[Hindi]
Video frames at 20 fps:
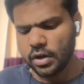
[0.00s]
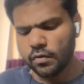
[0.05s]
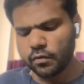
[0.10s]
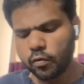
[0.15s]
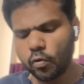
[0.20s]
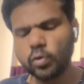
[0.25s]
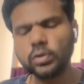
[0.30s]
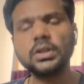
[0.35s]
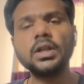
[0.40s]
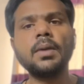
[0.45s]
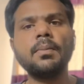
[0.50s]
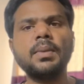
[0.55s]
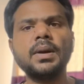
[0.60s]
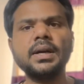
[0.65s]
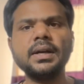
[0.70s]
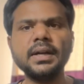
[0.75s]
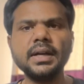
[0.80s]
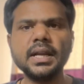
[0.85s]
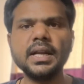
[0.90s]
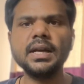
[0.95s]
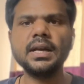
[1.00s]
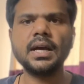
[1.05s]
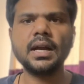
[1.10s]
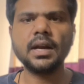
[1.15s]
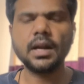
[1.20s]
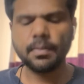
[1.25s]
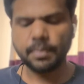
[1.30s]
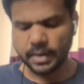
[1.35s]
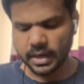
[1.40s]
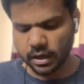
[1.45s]
फोर्थ नंबर रिटेन
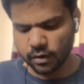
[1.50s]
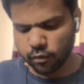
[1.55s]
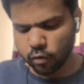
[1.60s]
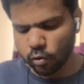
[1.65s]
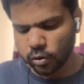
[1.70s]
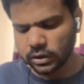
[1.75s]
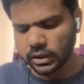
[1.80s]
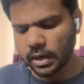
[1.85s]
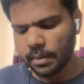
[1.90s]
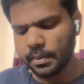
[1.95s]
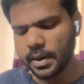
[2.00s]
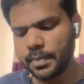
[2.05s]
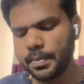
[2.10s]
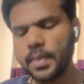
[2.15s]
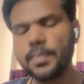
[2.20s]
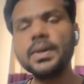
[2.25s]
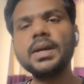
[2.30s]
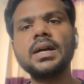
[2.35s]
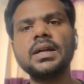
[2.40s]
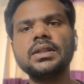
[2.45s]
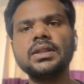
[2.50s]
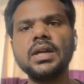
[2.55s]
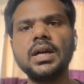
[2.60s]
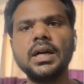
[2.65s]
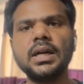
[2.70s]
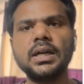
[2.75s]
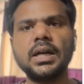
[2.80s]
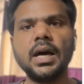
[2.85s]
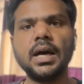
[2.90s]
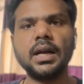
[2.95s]
करना पड़ेगा फोर्थ नंबर पे भी करते हैं
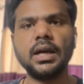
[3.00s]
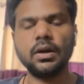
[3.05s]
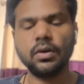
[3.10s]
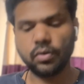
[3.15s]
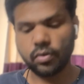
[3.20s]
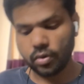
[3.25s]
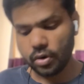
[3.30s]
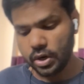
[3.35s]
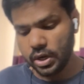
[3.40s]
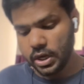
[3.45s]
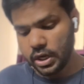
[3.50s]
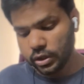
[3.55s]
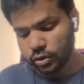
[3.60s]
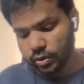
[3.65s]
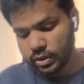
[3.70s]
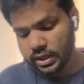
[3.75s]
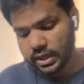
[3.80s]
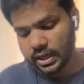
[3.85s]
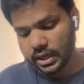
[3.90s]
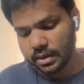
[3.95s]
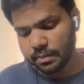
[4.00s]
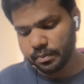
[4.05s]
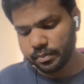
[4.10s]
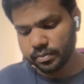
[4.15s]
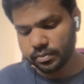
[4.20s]
अट्ठारह करोड़ तो ये